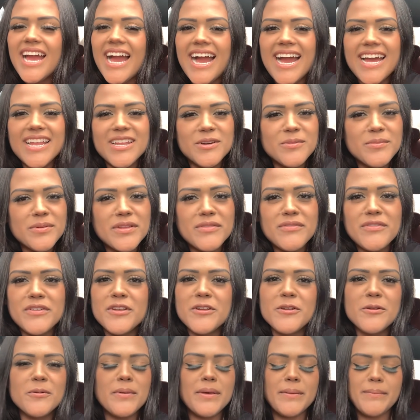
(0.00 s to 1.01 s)
Ah, não.
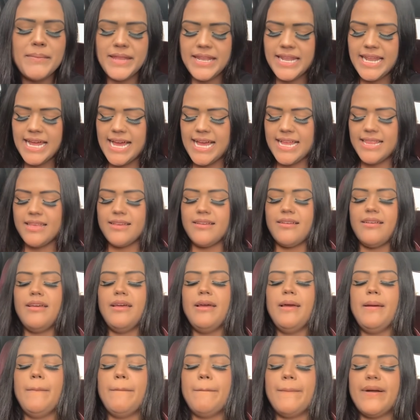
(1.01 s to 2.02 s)
Prefiro não beber nada,
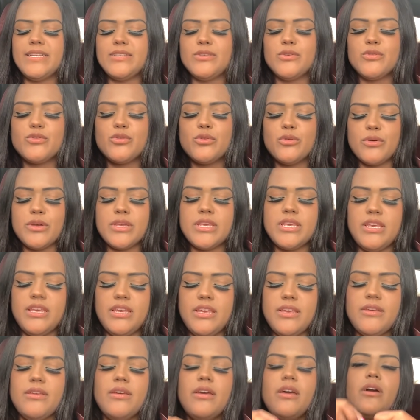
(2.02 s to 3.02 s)
mas eu tô
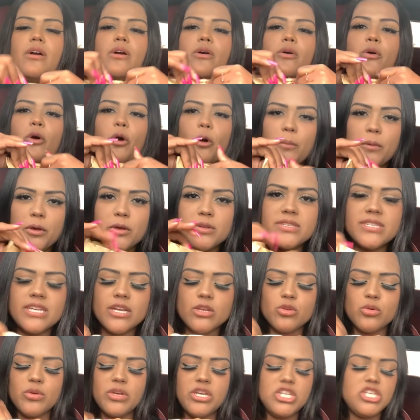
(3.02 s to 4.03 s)
aqui com ah, o meu dá
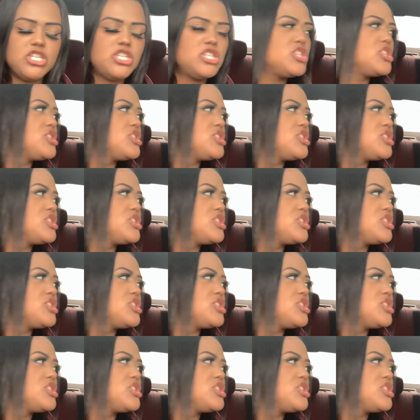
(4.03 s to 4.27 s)
sanduíche. Pra, tipo